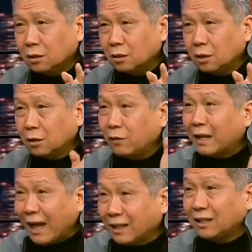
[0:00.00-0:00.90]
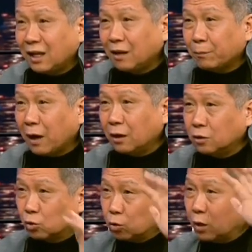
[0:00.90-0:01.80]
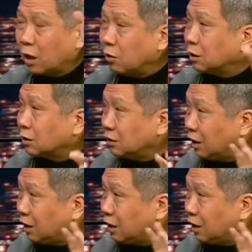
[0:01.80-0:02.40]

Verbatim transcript: 那个未来的那一半有多高的